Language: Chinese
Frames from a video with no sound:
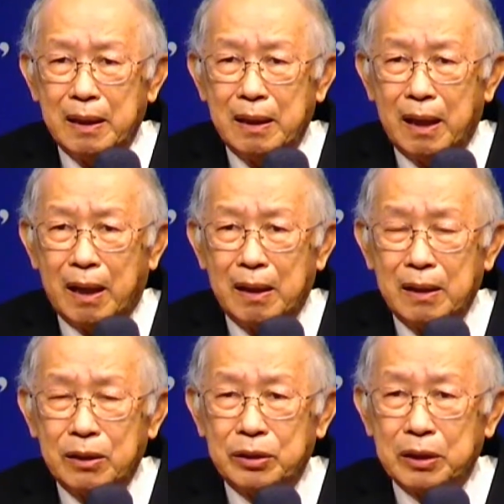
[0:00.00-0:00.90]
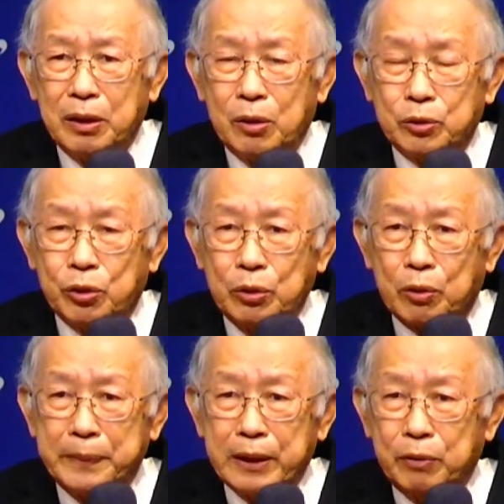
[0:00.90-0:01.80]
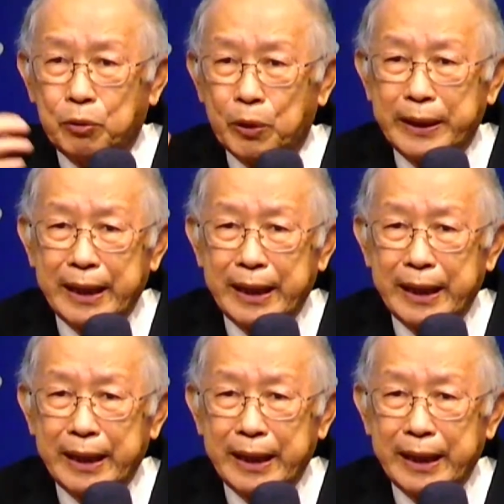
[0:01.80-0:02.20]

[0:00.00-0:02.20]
啊，这个所以我们的魂